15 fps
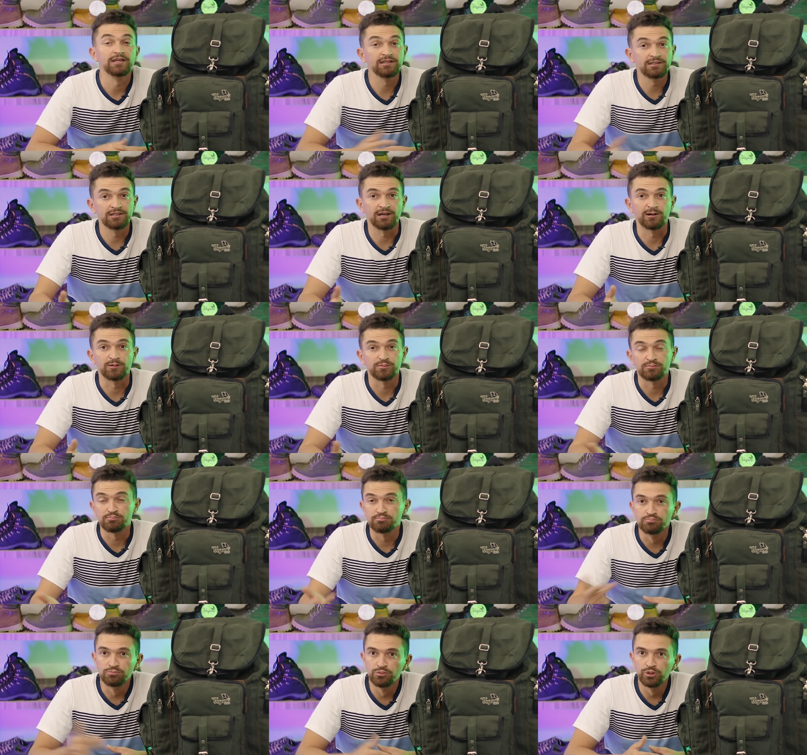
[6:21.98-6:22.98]
Então,
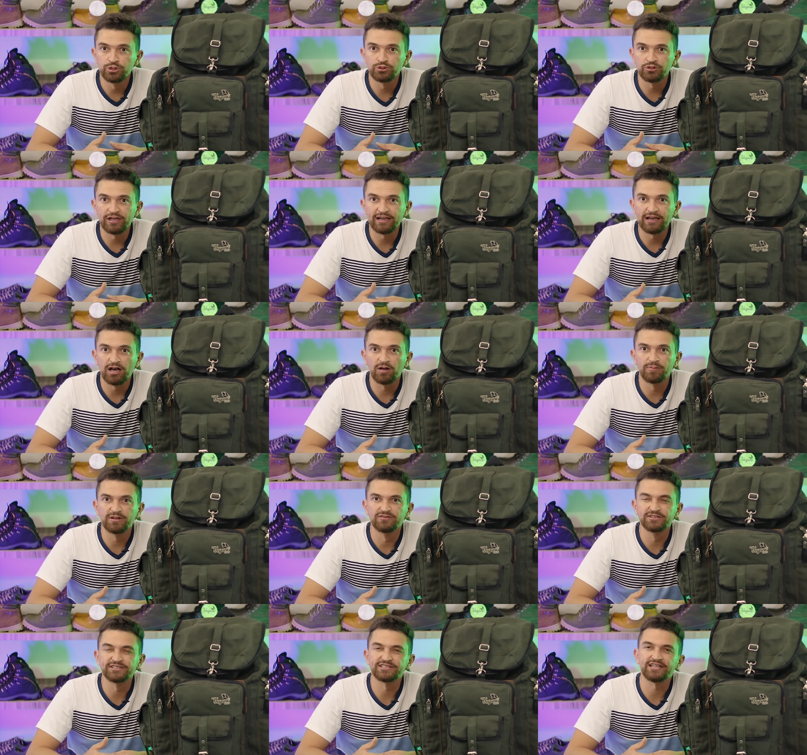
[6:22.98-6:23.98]
muito legal
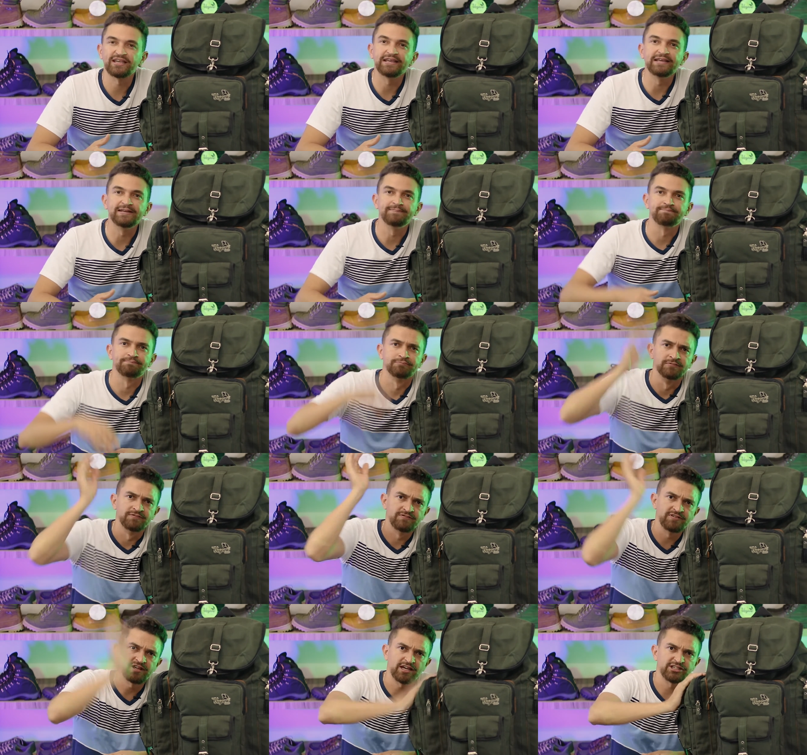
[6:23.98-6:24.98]
para você ir
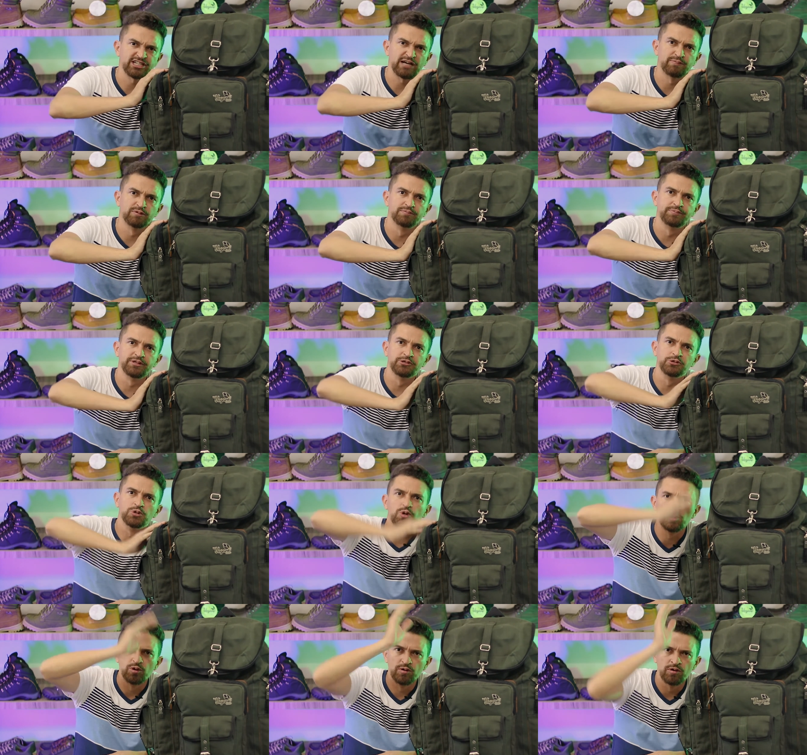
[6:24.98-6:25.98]
viajar para o
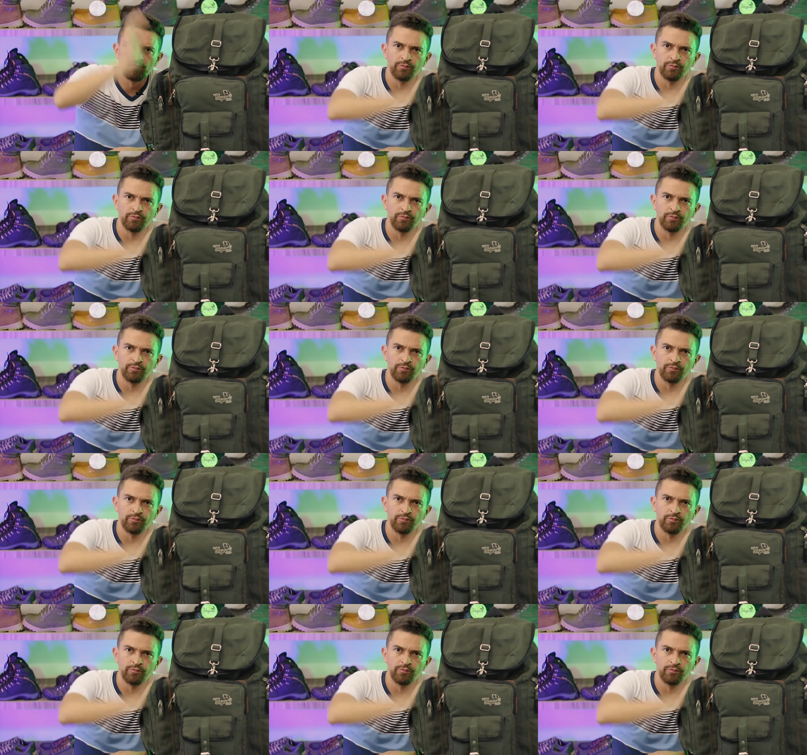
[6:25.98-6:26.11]
Peru,